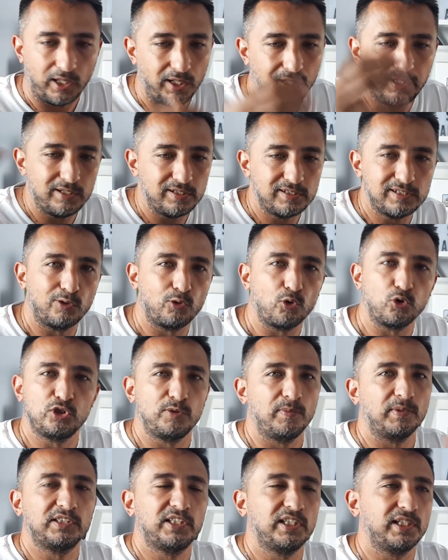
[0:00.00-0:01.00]
elinizde
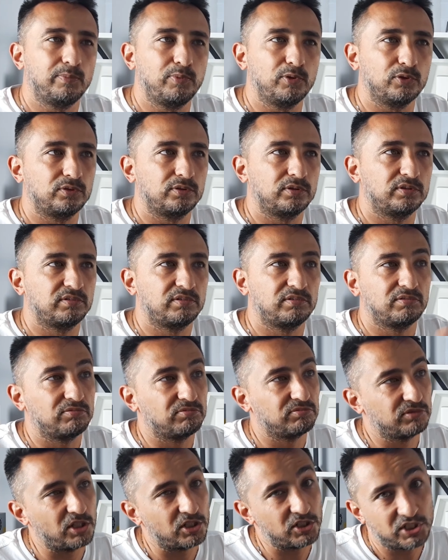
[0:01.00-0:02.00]
kocaman tripod
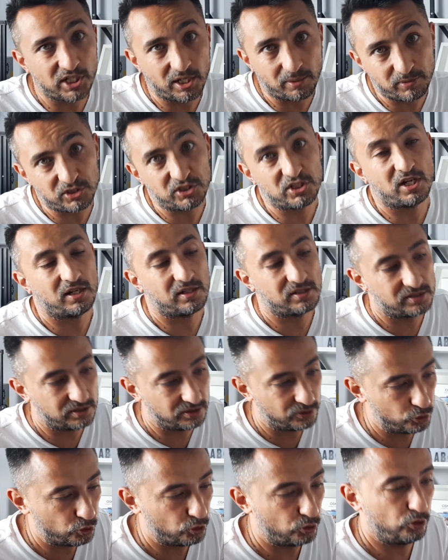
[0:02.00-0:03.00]

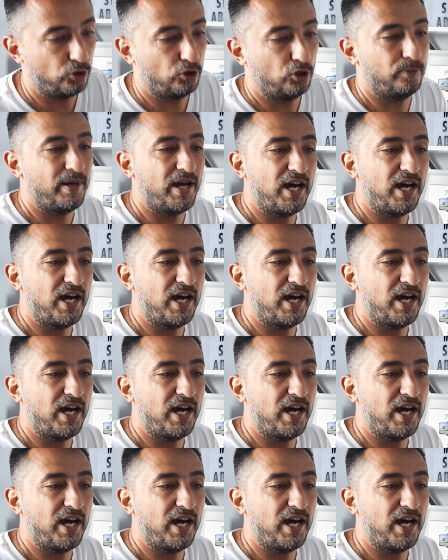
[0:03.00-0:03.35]
taşıyamayacağınızı düşünüyorum.